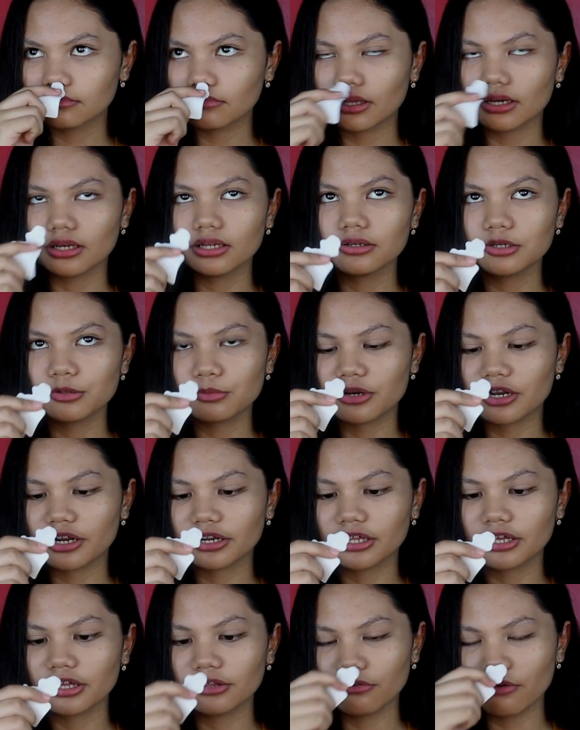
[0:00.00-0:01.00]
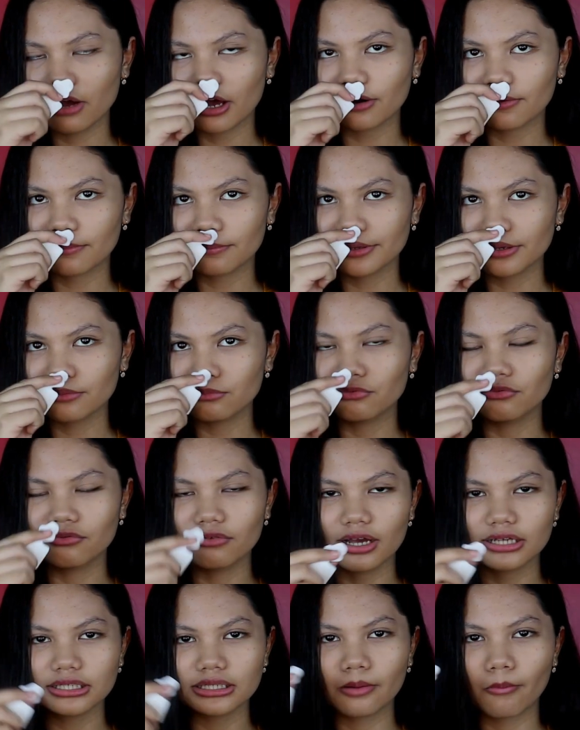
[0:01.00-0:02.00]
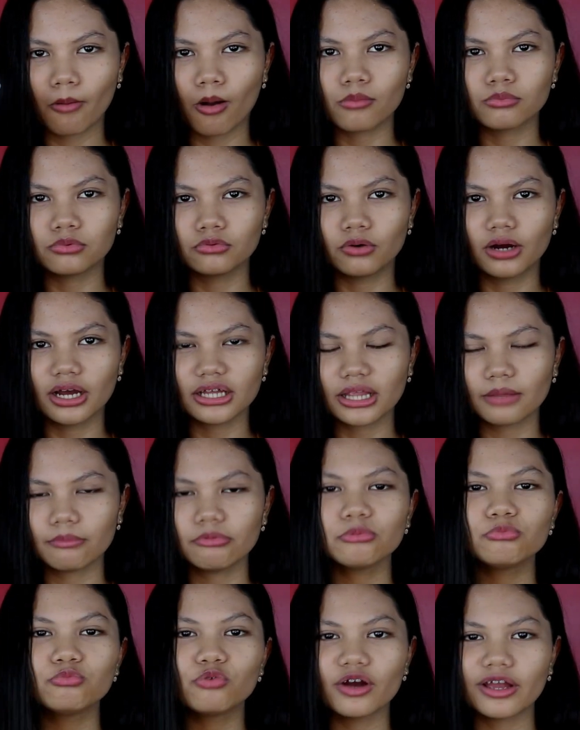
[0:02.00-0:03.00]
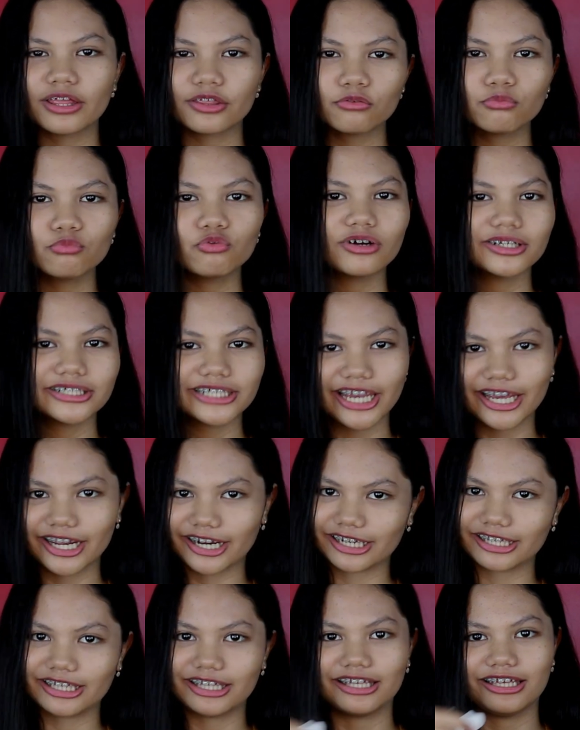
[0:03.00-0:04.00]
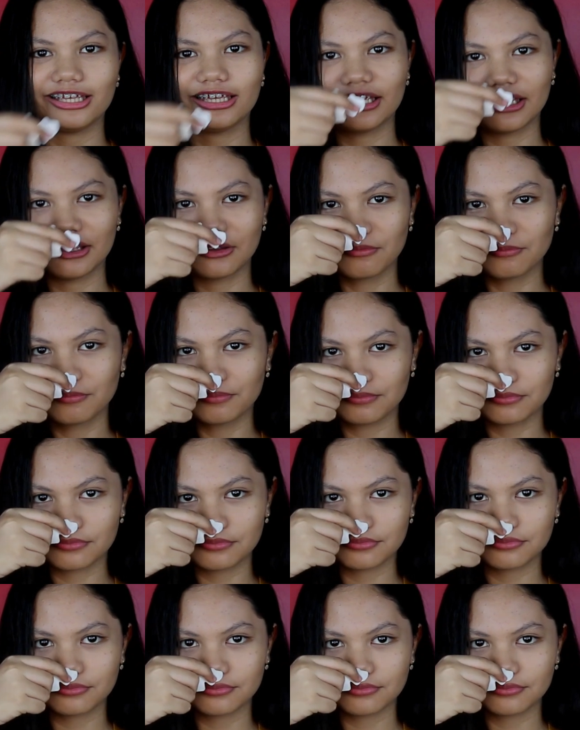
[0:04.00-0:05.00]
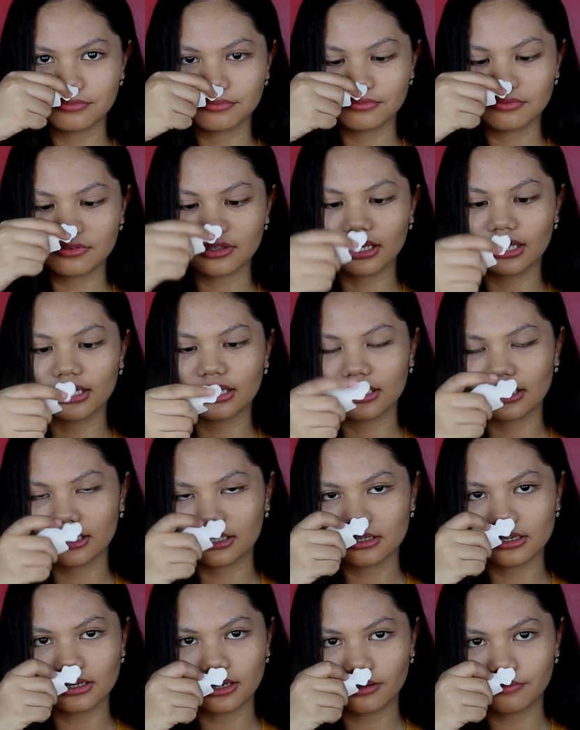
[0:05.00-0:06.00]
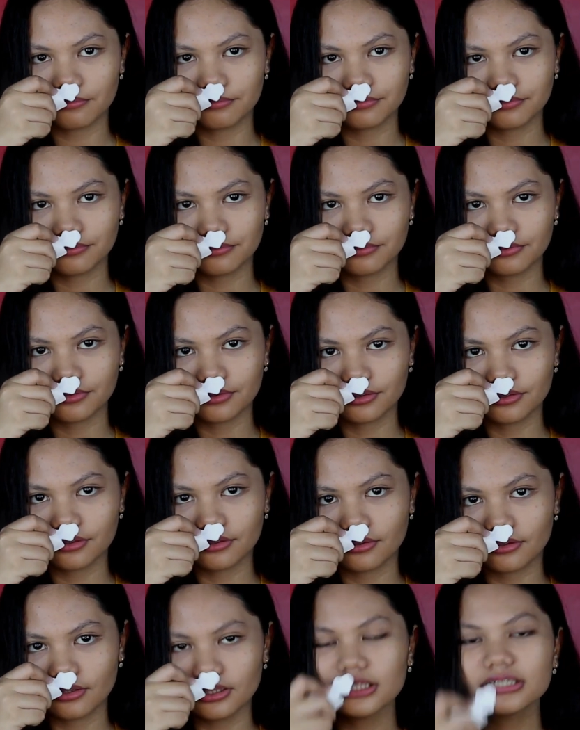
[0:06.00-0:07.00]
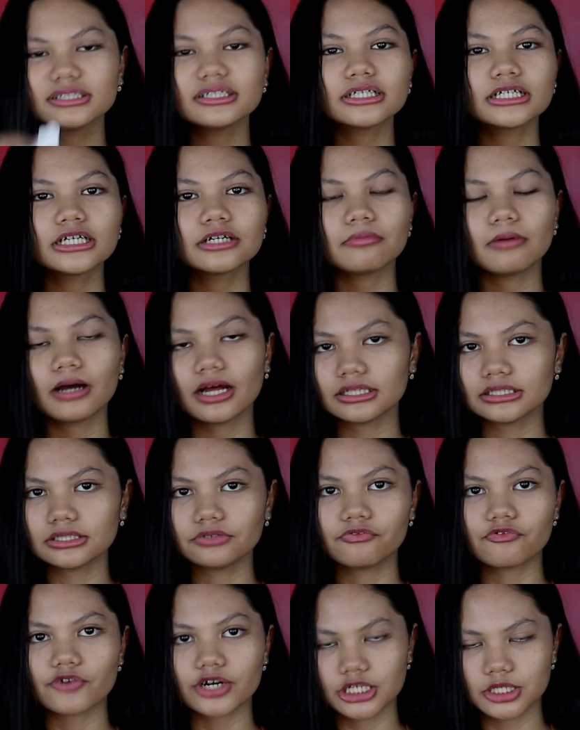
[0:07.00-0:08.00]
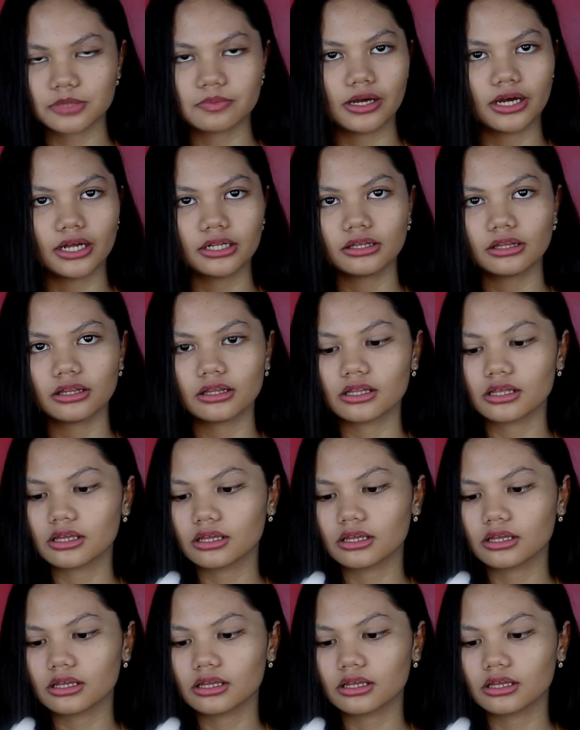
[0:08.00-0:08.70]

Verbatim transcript: ini sebenarnya itu aromanya bunga sama buah tapi buah itu buah cherry ya ini ini ini seger banget sih fresh banget